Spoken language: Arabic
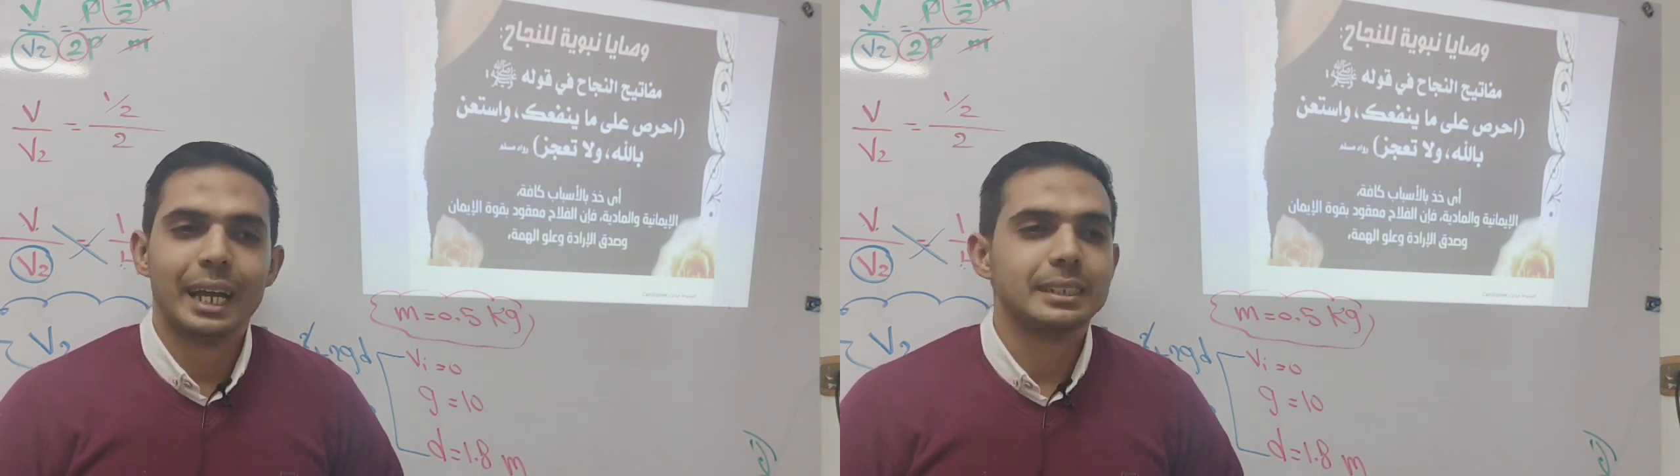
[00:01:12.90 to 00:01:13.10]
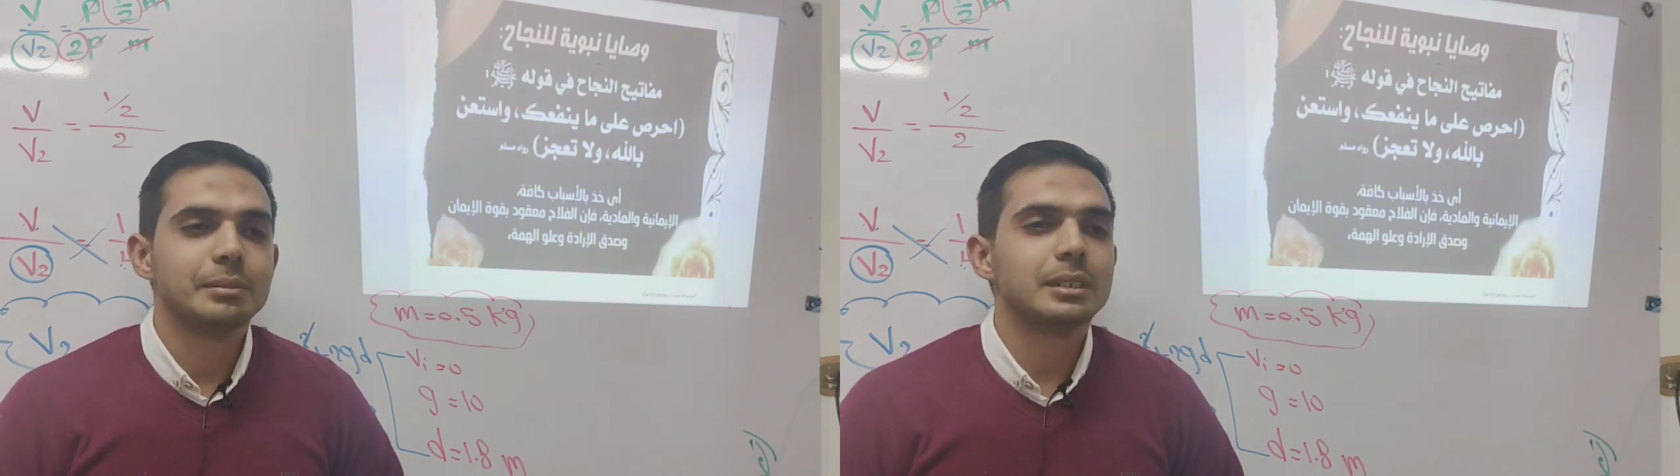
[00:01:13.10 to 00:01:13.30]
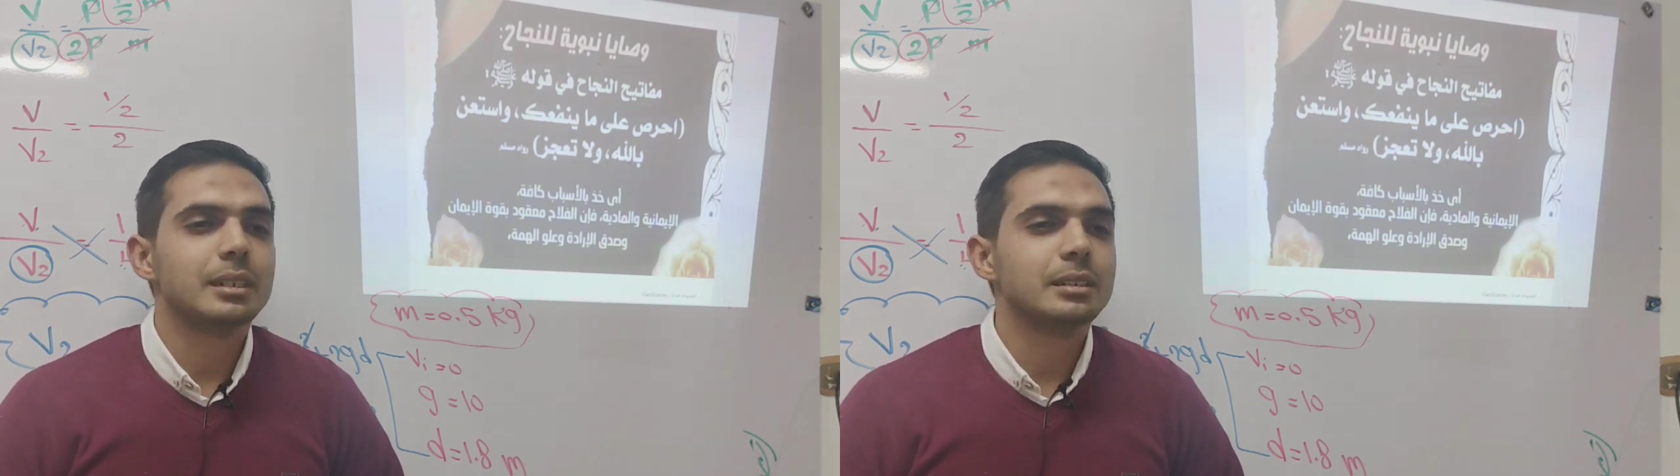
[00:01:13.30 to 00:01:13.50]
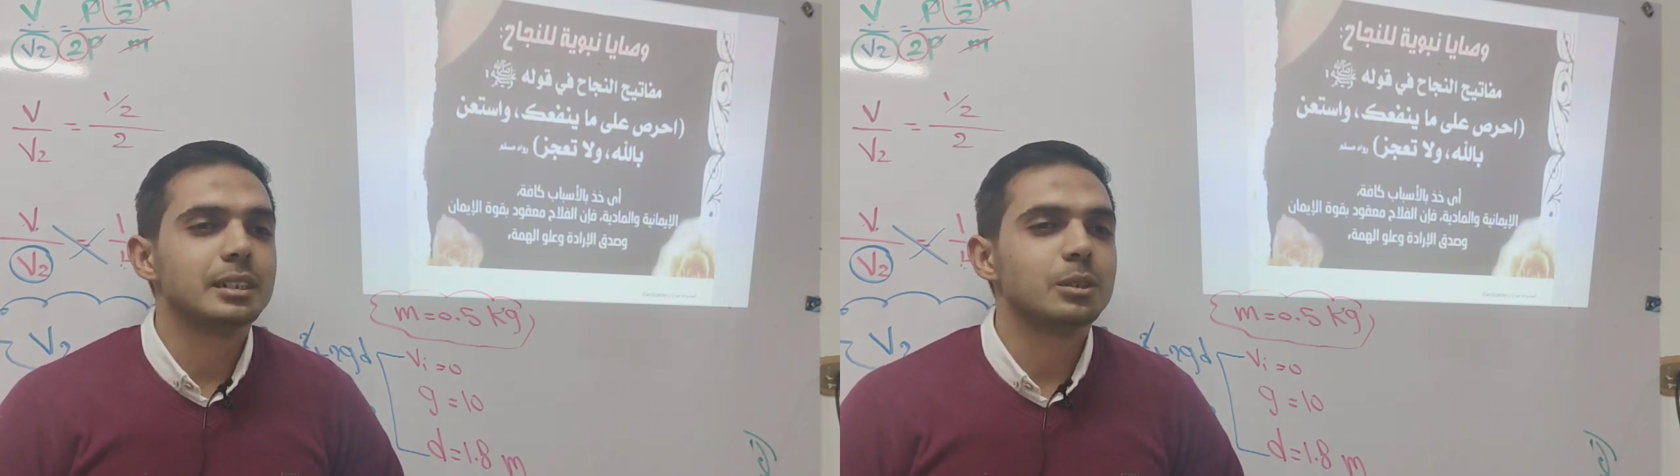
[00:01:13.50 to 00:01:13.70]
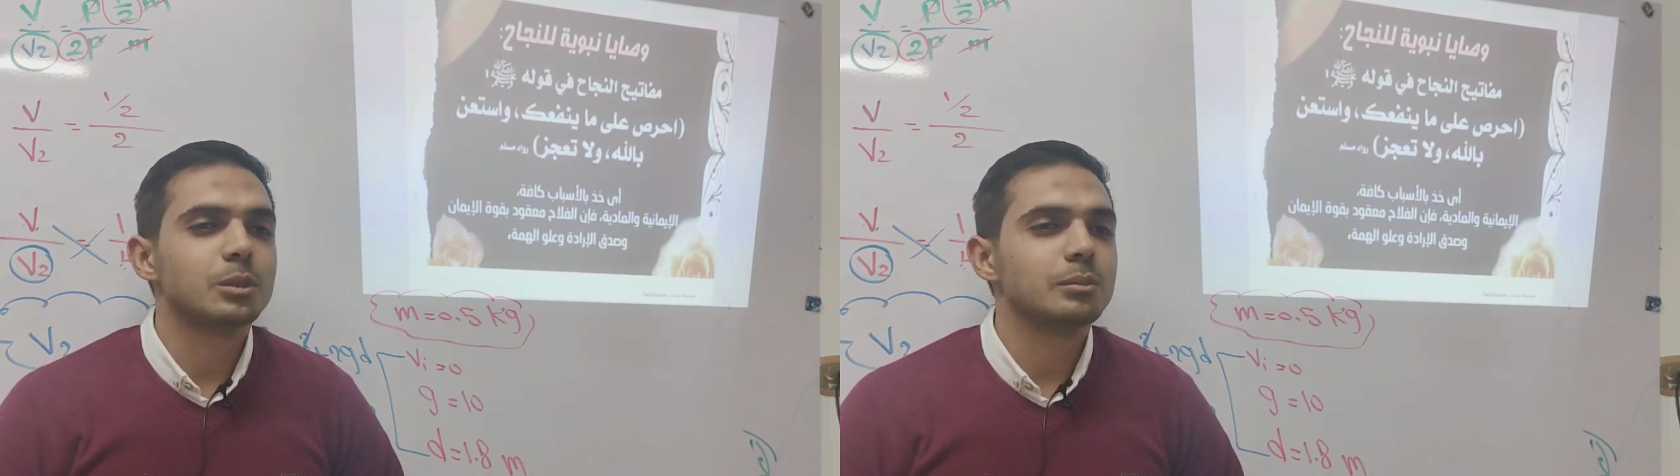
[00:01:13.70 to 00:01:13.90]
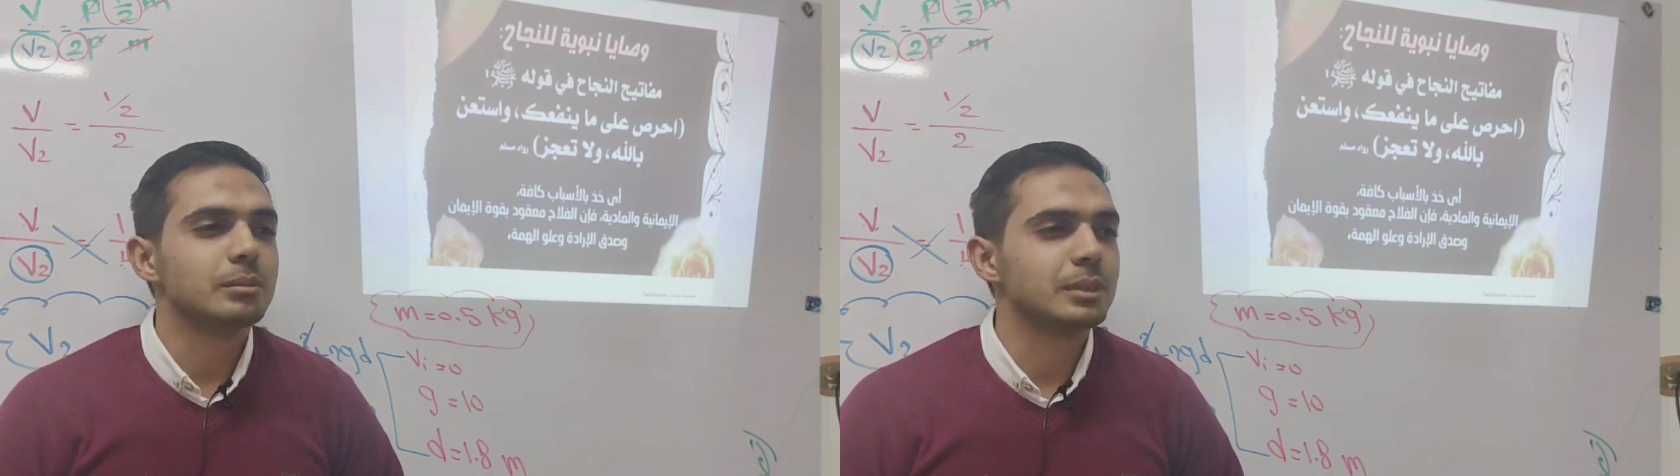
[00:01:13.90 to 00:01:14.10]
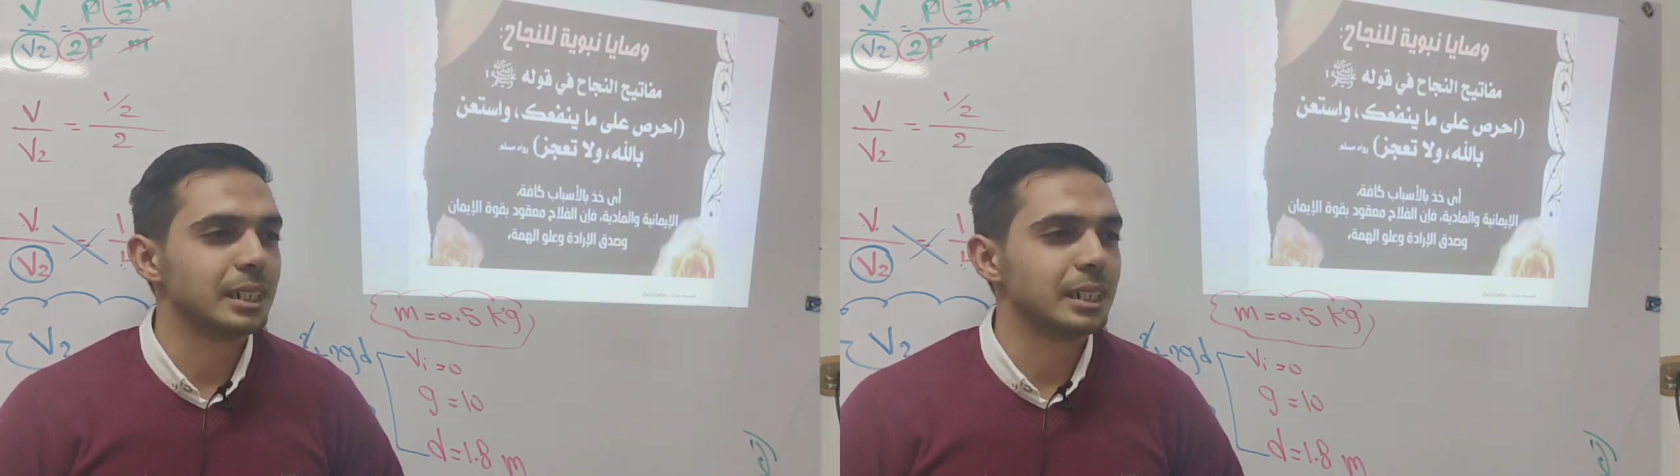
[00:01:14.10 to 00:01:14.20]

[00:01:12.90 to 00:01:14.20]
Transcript: عايزين مثلا تذاكروا